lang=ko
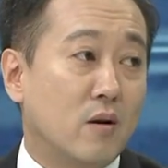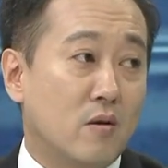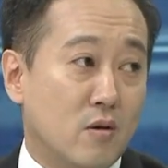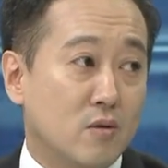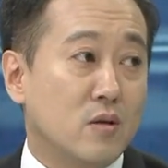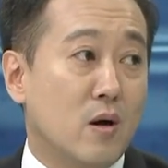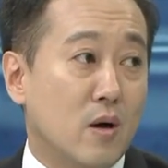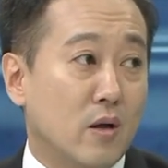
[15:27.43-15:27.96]
그런
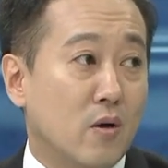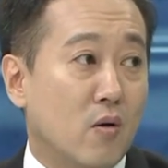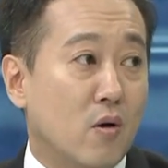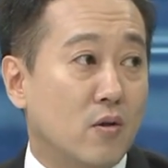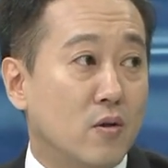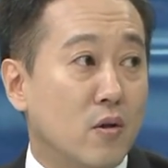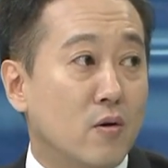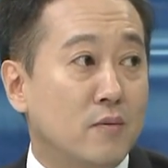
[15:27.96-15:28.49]

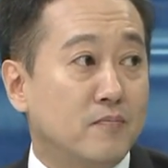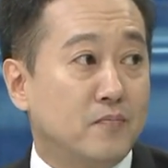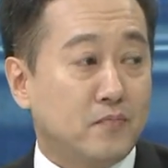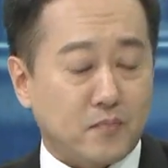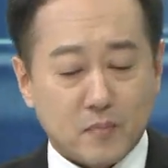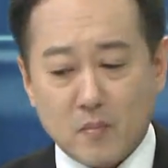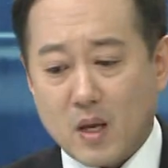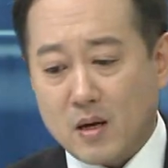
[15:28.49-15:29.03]
상황이었거든요. 네.
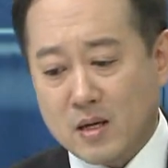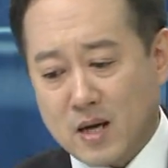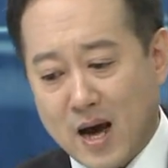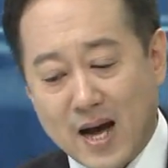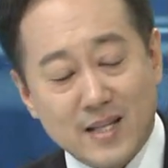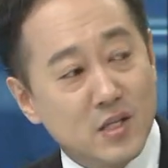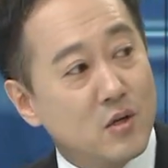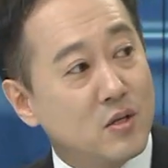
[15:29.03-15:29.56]
그러니까
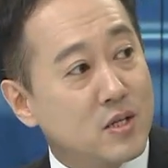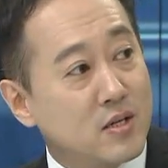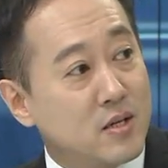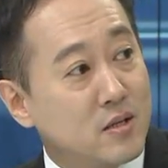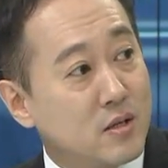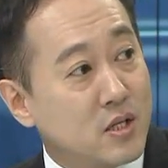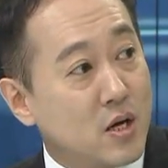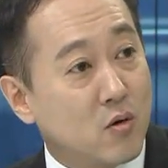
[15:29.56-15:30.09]
안전
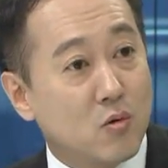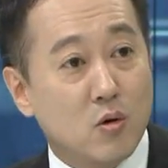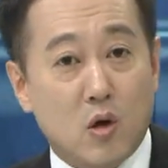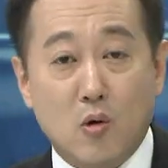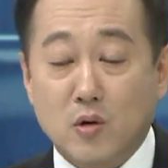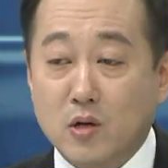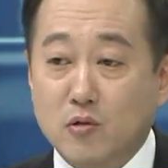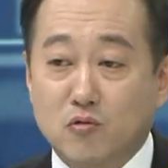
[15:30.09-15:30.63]
자산을 찾고
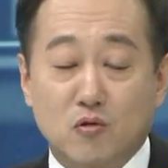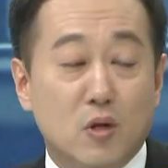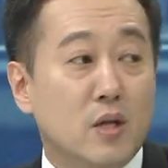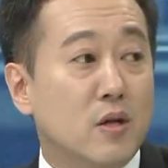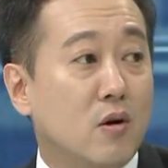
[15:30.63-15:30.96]
경기는 둔화될